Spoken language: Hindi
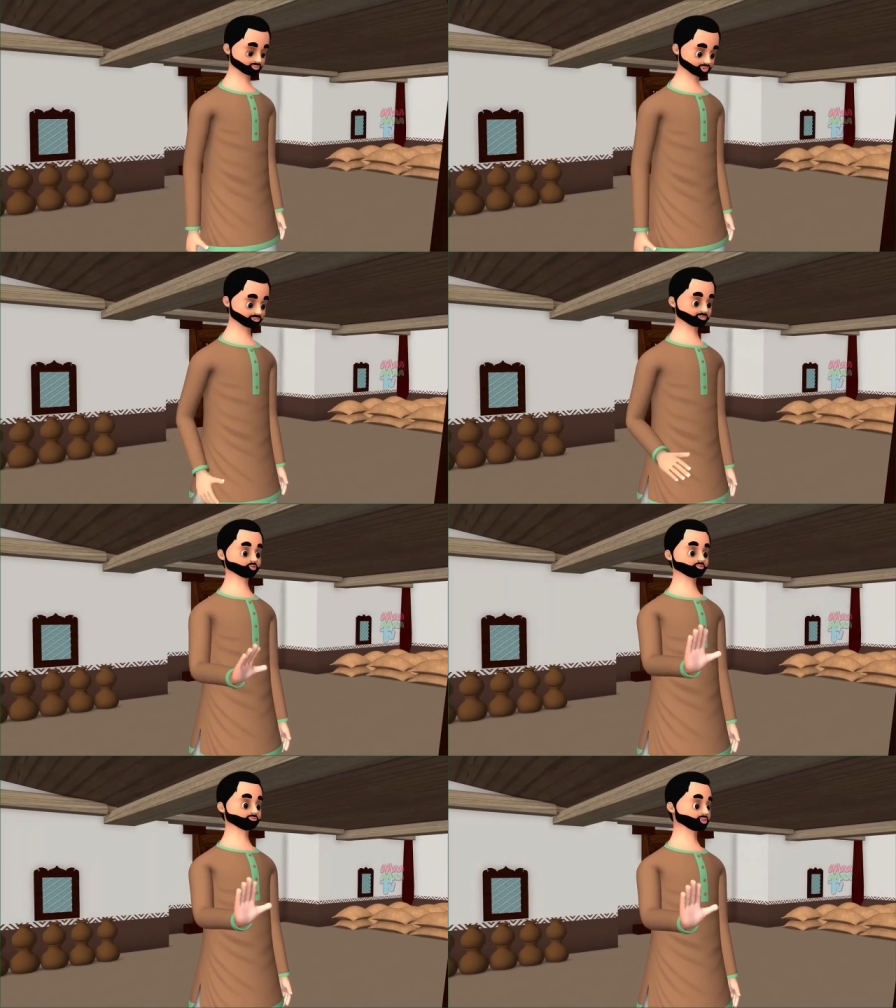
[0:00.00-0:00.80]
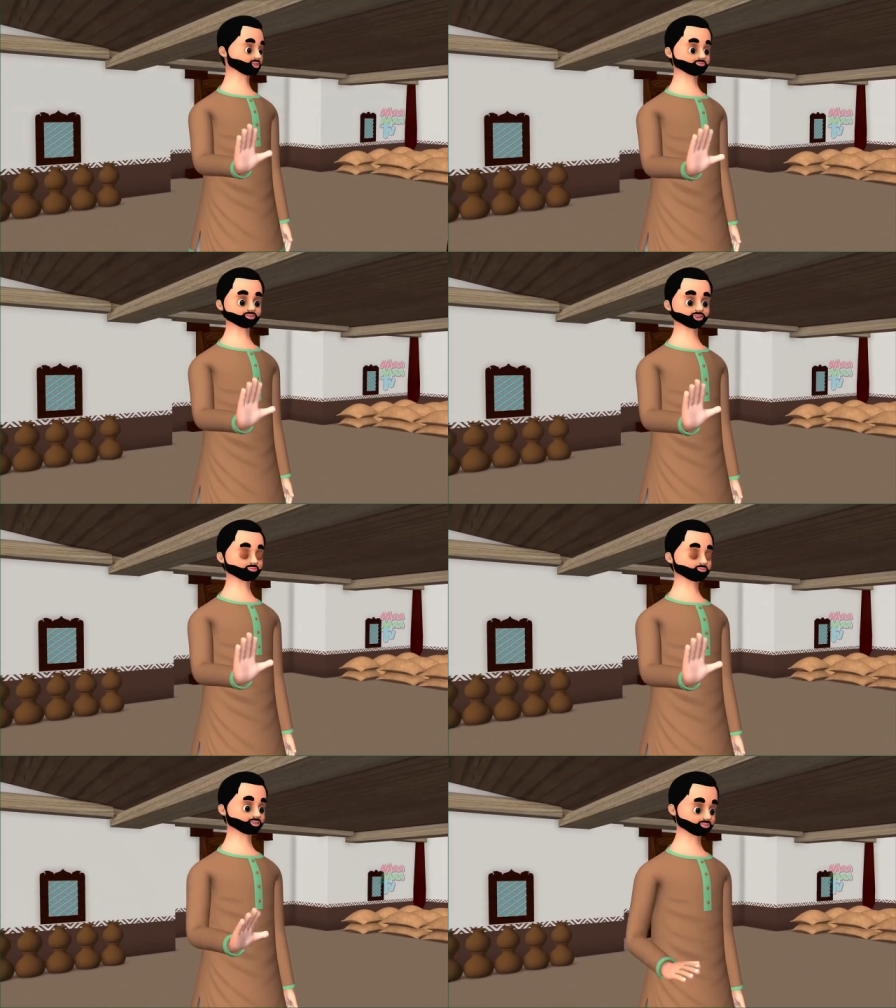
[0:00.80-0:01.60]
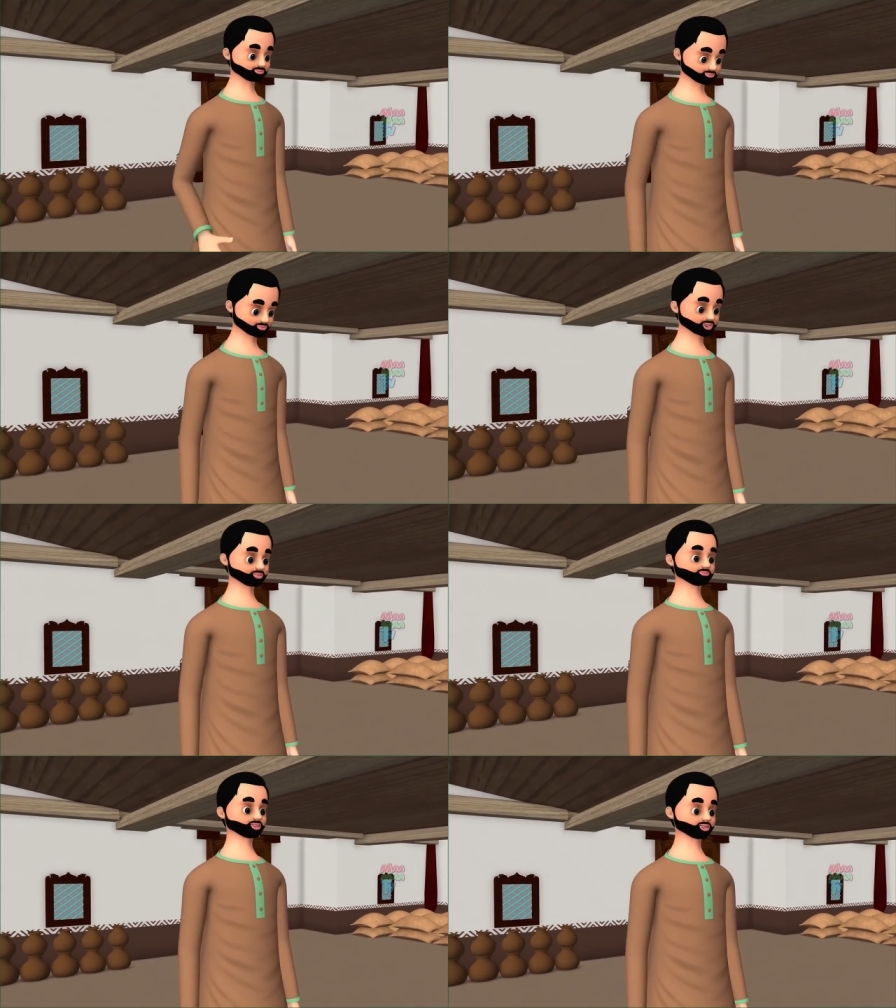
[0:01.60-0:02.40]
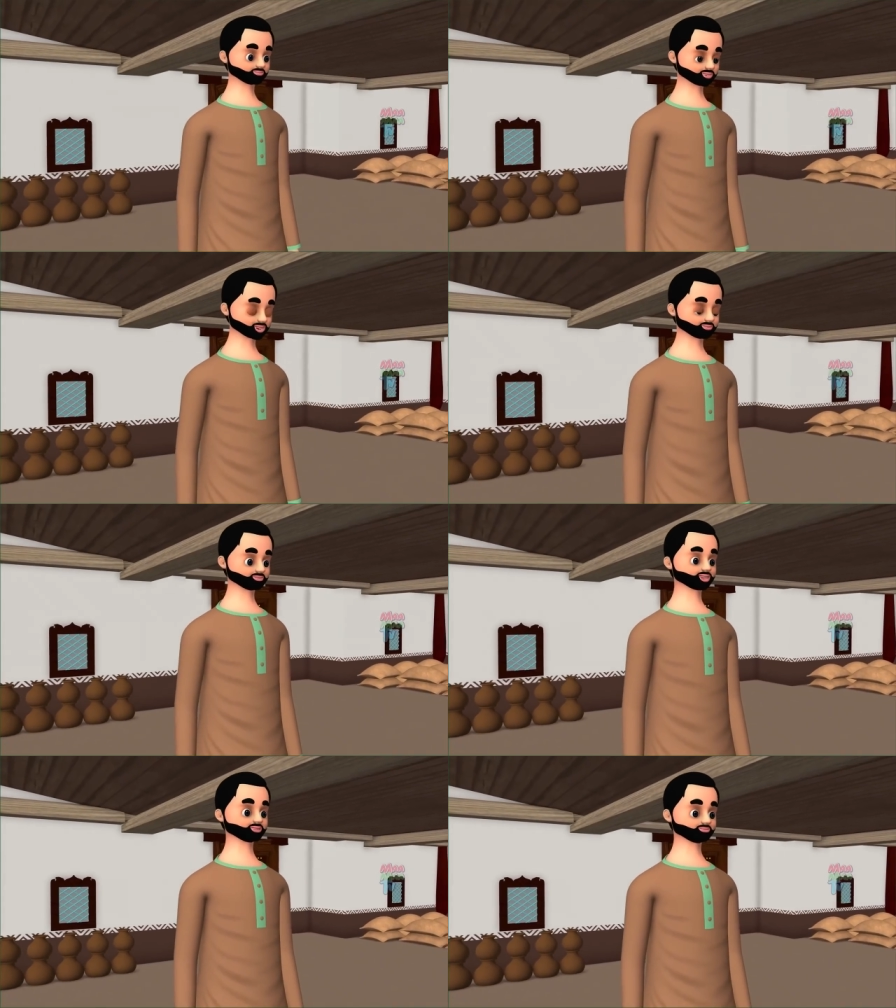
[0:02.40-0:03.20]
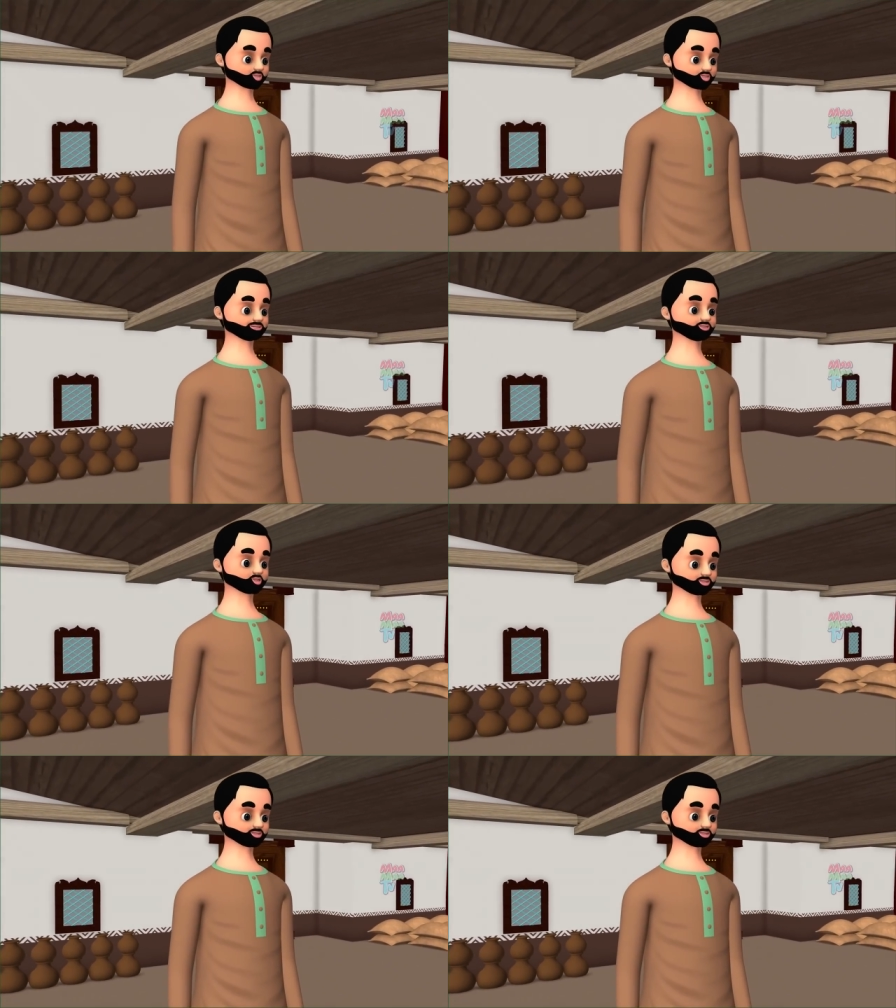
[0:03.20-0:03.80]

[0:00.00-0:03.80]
अरे तुम जानती नहीं हमारे घर में तो बिजली मुफ्त है